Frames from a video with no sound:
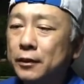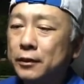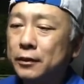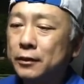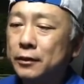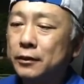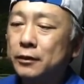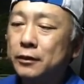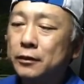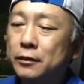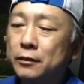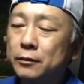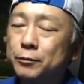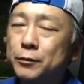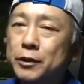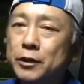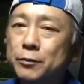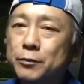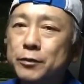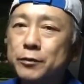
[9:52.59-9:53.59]
えー、
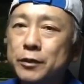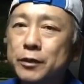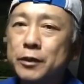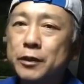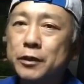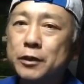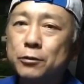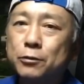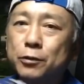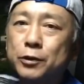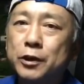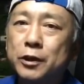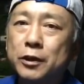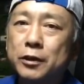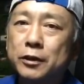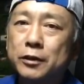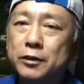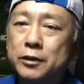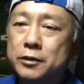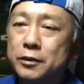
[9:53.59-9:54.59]
見た目はね、結構綺麗
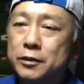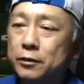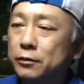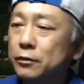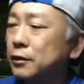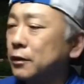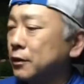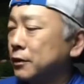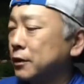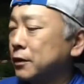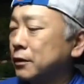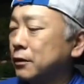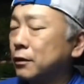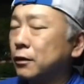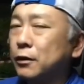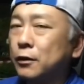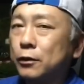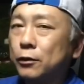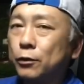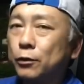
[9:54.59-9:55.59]
なんですけど、ただ、
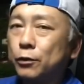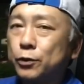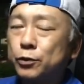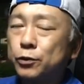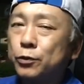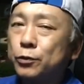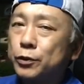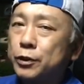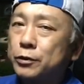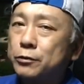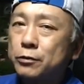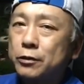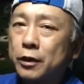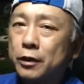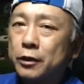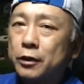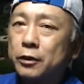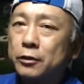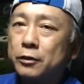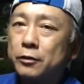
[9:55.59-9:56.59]
音を聞く
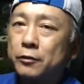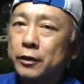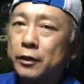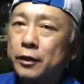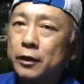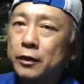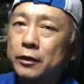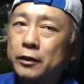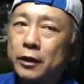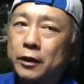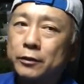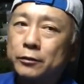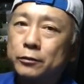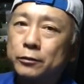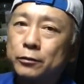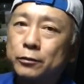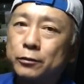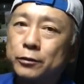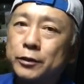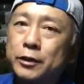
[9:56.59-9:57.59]
限りではね、あ
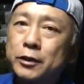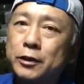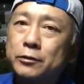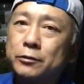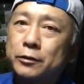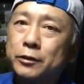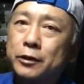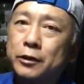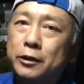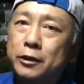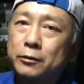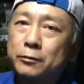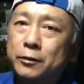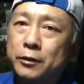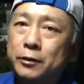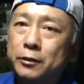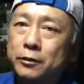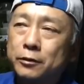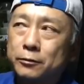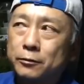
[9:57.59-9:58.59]
の、この間の
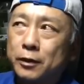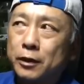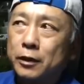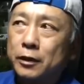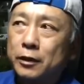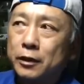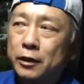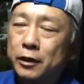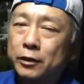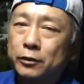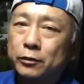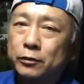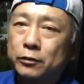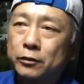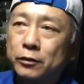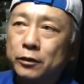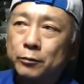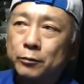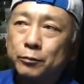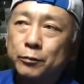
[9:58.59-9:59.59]
AEY よりは、あの、
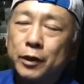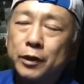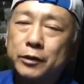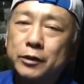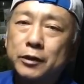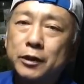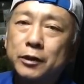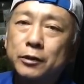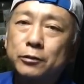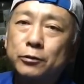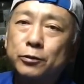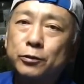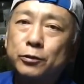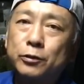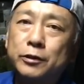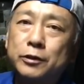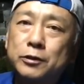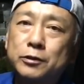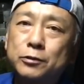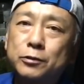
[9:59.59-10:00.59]
巻き上げの音
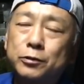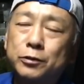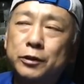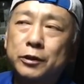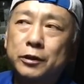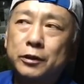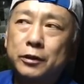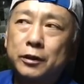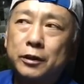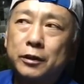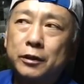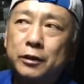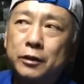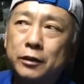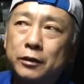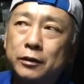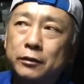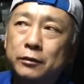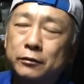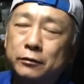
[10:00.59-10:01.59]
がね、すごくいいんで、
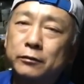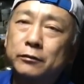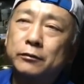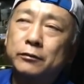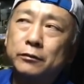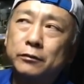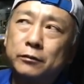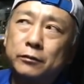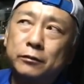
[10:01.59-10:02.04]
うん。うん。